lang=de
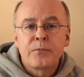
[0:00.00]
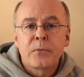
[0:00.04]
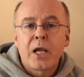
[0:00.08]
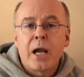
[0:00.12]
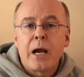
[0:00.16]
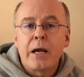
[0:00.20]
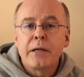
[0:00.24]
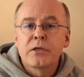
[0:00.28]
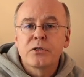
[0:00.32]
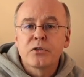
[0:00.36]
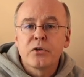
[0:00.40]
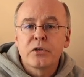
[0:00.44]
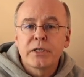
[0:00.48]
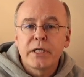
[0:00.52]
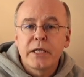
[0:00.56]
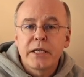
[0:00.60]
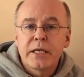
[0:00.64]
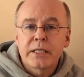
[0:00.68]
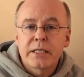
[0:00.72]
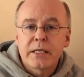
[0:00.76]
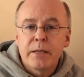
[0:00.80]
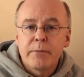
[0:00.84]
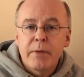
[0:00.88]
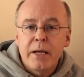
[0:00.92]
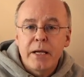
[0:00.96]
Eine solche
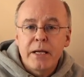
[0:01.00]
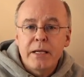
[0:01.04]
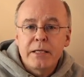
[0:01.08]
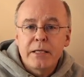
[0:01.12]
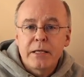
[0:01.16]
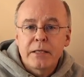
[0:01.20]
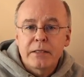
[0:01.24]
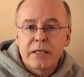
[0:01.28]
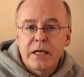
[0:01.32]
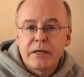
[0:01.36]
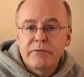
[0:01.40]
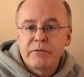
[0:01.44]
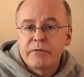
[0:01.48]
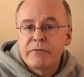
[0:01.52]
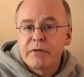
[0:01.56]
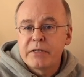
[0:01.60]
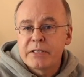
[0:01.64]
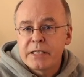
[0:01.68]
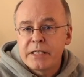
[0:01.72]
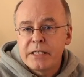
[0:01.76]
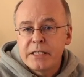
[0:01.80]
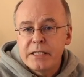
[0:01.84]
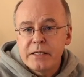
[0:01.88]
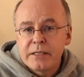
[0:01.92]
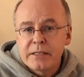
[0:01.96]
XML-Datei, wie wir sie
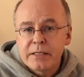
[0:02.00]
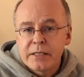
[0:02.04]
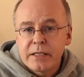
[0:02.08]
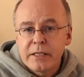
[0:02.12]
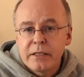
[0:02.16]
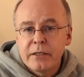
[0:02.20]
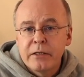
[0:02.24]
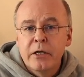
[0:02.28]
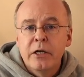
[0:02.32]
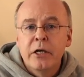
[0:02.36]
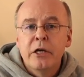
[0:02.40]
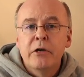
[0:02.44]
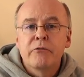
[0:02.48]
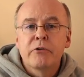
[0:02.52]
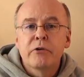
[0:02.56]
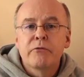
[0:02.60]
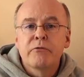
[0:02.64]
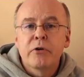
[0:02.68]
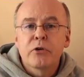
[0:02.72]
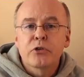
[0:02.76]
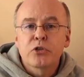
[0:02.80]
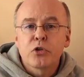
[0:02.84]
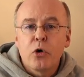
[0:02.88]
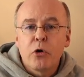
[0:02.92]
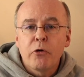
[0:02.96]
hier sehen, würden wir
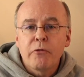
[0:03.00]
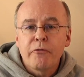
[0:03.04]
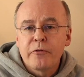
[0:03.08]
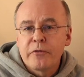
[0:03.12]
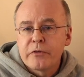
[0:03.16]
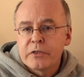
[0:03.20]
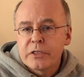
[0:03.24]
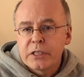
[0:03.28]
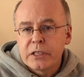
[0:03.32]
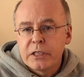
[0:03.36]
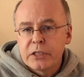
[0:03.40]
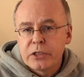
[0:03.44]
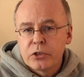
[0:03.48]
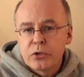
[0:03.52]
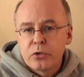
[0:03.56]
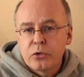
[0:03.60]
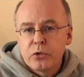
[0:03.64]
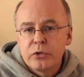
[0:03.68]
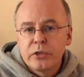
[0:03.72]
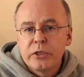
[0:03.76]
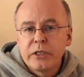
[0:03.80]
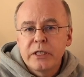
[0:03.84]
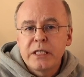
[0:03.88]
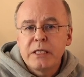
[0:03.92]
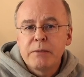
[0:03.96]
aus offensichtlichen
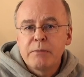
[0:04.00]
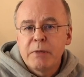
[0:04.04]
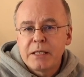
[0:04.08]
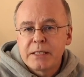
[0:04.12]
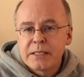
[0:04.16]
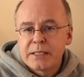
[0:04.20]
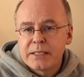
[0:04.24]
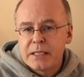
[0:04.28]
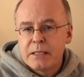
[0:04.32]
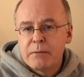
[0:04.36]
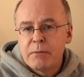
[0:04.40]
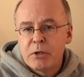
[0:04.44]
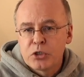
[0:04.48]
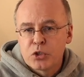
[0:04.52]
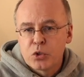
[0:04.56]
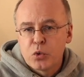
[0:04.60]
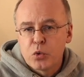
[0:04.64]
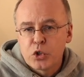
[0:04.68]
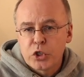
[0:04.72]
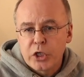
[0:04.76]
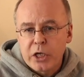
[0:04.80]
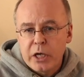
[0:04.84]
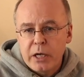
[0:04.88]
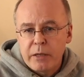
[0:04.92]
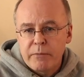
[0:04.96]
Gründen niemals selber so
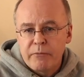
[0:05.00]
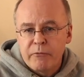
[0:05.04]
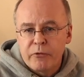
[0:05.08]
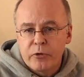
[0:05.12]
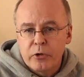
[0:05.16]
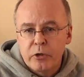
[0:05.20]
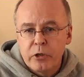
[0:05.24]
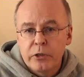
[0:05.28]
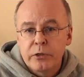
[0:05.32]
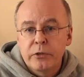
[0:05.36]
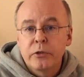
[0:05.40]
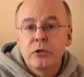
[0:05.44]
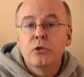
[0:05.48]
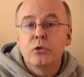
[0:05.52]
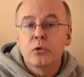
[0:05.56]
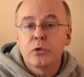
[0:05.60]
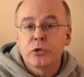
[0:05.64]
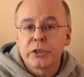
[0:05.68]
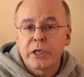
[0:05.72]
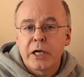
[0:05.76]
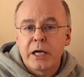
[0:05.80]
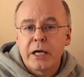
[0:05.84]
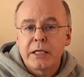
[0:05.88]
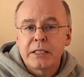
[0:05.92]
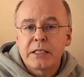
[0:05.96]
schreiben wollen.
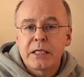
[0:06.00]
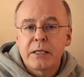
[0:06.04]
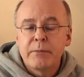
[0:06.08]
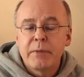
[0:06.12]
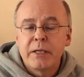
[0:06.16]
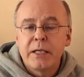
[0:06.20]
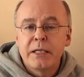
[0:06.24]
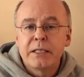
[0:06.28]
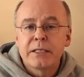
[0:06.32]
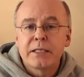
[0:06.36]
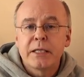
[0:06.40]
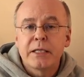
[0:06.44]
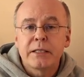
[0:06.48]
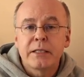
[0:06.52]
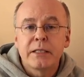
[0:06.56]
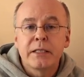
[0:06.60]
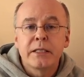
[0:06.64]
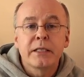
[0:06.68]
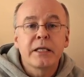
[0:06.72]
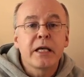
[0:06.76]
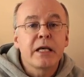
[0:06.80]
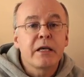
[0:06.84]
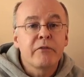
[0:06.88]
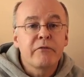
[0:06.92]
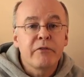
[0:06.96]
Unsere HTML-Seiten
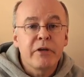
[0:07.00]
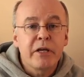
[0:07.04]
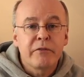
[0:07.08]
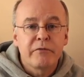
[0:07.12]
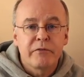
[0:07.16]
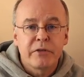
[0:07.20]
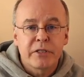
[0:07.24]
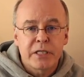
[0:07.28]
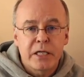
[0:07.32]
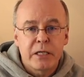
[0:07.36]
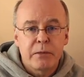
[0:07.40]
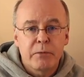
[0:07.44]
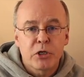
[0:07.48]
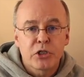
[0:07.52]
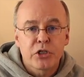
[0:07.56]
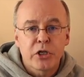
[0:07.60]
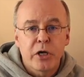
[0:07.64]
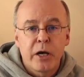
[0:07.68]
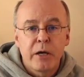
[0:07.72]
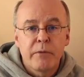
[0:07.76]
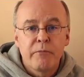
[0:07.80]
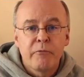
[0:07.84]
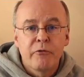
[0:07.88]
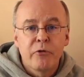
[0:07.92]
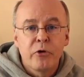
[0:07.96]
hingegen werden wir selber
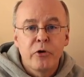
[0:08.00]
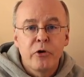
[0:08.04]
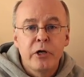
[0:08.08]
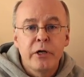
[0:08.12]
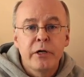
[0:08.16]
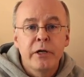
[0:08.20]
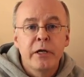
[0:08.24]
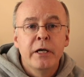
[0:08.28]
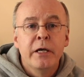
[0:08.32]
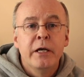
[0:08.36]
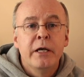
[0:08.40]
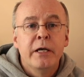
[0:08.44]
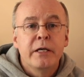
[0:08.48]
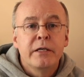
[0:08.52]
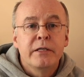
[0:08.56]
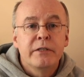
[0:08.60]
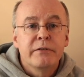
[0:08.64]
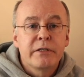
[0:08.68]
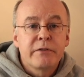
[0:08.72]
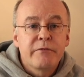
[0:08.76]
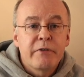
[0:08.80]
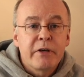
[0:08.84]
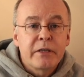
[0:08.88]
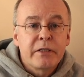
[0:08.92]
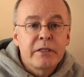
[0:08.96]
schreiben wollen.
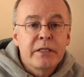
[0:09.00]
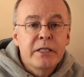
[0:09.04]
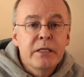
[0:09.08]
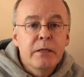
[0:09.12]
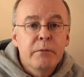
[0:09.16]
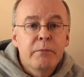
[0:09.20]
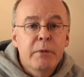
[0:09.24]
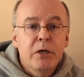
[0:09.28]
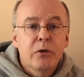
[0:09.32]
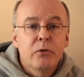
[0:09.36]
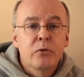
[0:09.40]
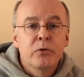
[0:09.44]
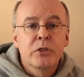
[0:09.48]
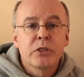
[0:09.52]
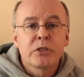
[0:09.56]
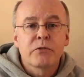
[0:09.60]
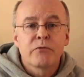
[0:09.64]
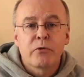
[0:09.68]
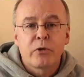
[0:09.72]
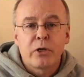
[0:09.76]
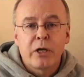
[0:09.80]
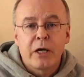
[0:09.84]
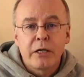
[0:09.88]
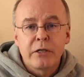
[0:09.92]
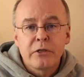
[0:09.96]
Sie werden hier bei uns
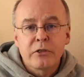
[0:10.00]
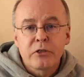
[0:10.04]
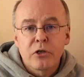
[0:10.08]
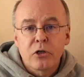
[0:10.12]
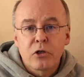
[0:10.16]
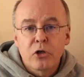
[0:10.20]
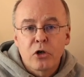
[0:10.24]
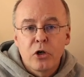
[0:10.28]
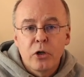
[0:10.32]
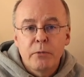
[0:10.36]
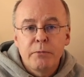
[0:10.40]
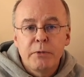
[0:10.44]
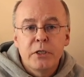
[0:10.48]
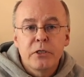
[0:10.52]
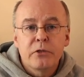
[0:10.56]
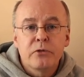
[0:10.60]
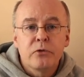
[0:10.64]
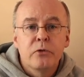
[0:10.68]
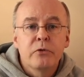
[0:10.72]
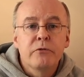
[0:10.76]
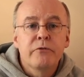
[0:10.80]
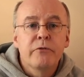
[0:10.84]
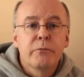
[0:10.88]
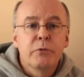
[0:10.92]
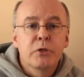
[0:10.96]
von Hand geklöppelt
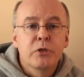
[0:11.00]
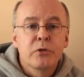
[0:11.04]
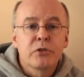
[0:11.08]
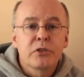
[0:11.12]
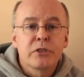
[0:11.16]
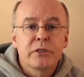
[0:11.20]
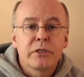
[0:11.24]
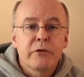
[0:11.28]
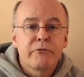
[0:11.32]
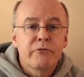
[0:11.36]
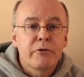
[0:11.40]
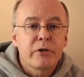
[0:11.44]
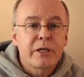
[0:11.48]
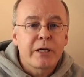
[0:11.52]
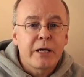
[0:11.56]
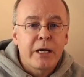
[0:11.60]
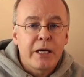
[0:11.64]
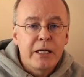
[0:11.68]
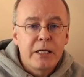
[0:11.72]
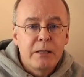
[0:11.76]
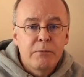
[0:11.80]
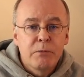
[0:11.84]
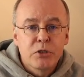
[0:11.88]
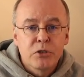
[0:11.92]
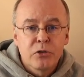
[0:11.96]
und wir benutzen dafür
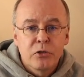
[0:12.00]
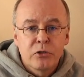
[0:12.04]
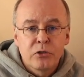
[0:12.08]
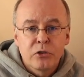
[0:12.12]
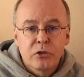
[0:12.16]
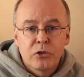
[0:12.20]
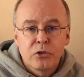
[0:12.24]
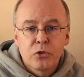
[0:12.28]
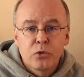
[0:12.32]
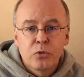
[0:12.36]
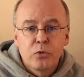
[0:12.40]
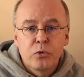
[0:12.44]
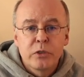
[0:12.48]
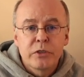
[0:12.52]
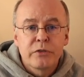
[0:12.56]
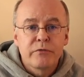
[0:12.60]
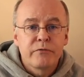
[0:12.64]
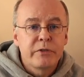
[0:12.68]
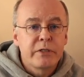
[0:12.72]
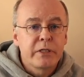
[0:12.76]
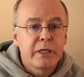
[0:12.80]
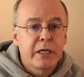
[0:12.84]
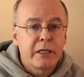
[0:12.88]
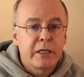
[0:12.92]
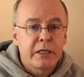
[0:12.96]
keine besonderen Tools
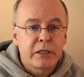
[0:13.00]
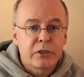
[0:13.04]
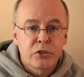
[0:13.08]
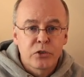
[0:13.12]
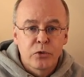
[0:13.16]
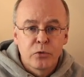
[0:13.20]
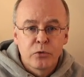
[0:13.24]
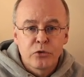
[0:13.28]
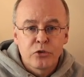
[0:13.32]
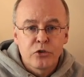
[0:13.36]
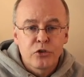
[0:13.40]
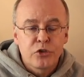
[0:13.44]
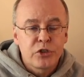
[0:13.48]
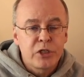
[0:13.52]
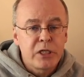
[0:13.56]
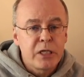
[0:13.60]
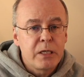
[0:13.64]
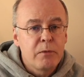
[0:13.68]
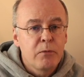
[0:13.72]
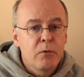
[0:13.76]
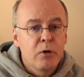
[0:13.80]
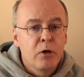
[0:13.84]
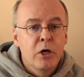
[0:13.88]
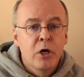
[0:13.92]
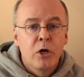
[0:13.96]
wie
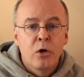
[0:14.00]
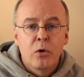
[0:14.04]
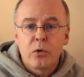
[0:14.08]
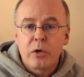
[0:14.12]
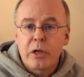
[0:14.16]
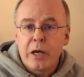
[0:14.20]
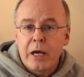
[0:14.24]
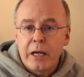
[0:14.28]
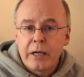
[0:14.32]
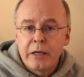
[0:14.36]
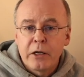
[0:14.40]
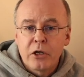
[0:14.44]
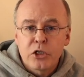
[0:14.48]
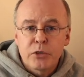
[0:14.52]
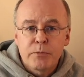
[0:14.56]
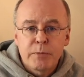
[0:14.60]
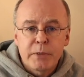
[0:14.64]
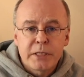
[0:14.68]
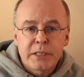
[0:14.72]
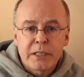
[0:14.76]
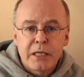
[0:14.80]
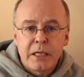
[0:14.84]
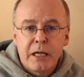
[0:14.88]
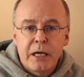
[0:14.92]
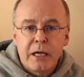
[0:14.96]
Redaktionssysteme oder andere
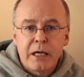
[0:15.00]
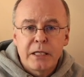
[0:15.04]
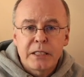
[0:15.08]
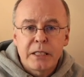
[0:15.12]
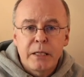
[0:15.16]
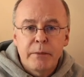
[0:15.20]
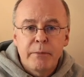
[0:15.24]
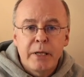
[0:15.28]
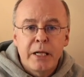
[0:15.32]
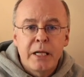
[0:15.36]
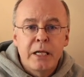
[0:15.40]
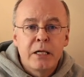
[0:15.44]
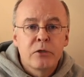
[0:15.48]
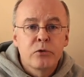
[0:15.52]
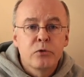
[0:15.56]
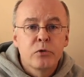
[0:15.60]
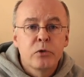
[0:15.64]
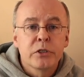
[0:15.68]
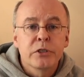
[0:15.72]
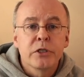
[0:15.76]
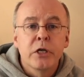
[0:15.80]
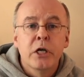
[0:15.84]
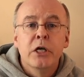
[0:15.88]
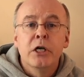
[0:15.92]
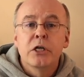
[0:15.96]
spezielle
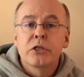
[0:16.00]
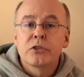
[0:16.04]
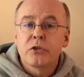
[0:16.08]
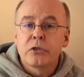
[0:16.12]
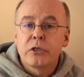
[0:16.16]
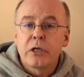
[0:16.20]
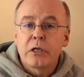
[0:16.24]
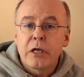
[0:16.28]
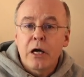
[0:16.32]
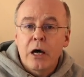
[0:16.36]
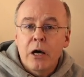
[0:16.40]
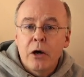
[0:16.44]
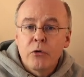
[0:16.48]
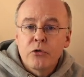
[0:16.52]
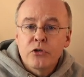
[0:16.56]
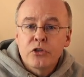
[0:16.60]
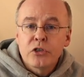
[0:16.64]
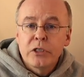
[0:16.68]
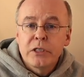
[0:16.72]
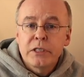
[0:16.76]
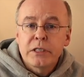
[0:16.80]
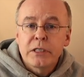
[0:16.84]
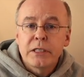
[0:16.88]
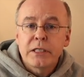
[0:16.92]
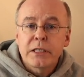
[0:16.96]
HTML-Tools, sondern
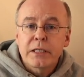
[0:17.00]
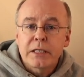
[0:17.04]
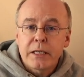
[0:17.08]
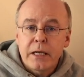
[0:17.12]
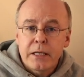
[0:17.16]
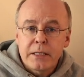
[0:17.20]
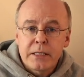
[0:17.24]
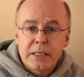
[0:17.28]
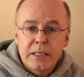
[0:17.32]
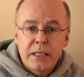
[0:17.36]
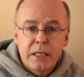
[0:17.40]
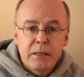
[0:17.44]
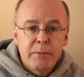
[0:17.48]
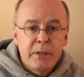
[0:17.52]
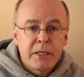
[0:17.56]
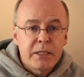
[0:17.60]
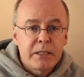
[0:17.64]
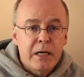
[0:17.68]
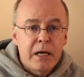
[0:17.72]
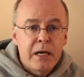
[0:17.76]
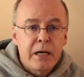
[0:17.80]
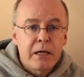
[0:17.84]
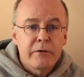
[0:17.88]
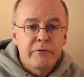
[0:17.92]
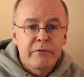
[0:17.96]
ausschließlich ganz
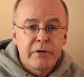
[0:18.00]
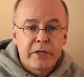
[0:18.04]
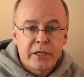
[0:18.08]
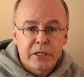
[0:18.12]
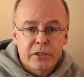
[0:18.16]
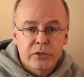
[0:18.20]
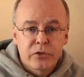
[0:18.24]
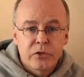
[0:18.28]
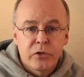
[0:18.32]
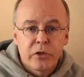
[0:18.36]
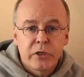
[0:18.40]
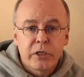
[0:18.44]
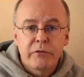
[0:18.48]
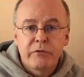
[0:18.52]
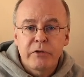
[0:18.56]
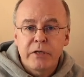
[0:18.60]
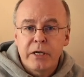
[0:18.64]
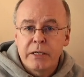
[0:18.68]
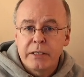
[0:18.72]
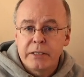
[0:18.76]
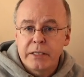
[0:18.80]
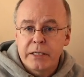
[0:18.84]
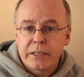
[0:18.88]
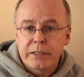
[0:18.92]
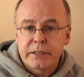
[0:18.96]
elementare Werkzeuge wie
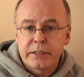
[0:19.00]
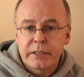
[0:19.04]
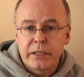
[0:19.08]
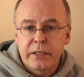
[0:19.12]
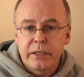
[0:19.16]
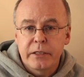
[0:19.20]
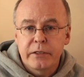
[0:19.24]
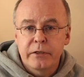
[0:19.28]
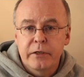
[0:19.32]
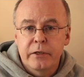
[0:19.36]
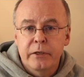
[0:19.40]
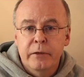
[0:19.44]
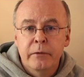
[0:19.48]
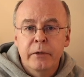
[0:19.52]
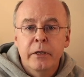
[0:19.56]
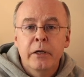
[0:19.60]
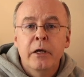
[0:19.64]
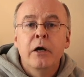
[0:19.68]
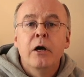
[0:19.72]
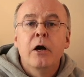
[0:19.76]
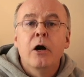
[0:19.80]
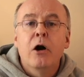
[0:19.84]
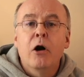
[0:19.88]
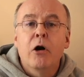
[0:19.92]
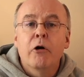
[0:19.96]
ein Texteditor.
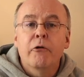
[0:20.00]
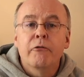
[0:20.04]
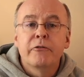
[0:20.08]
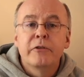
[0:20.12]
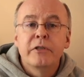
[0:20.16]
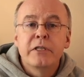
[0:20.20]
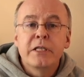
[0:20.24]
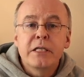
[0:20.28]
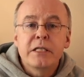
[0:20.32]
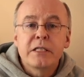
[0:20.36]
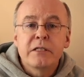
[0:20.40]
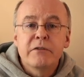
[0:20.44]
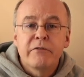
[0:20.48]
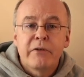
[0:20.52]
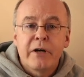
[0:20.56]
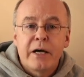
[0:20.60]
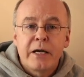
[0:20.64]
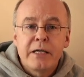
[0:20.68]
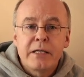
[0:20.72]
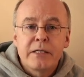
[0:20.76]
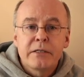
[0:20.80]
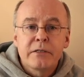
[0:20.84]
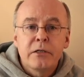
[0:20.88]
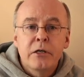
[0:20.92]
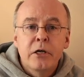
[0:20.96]
Auf diese
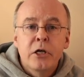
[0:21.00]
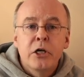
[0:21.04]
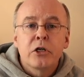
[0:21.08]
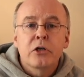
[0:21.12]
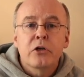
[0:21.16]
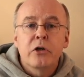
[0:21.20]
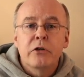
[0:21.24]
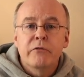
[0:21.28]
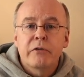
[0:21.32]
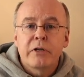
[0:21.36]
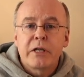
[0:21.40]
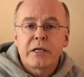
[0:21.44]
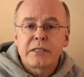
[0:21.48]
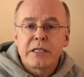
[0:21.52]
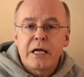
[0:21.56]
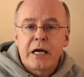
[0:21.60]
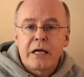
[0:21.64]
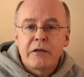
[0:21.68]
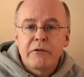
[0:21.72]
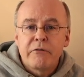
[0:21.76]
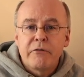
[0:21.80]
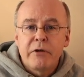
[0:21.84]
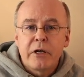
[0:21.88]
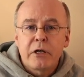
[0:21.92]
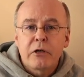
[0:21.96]
Weise können wir das
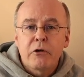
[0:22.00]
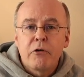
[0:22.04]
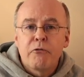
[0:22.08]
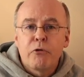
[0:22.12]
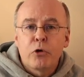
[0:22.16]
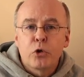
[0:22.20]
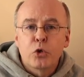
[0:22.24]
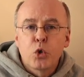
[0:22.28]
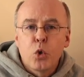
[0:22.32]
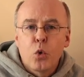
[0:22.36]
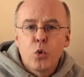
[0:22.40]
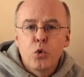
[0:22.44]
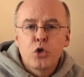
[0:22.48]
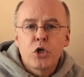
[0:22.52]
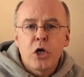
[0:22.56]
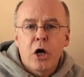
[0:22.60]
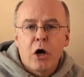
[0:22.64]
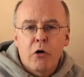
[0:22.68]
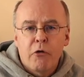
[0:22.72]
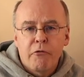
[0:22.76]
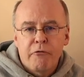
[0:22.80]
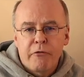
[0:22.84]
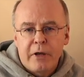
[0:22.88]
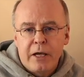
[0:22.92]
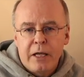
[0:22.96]
Handwerk von Grund
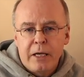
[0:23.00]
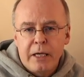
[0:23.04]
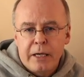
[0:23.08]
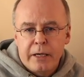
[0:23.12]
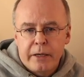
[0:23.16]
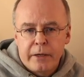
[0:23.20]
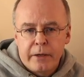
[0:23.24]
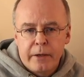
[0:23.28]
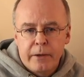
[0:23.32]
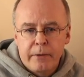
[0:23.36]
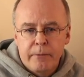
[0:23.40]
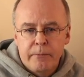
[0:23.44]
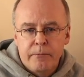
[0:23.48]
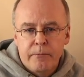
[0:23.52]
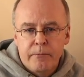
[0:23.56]
auf erlernen.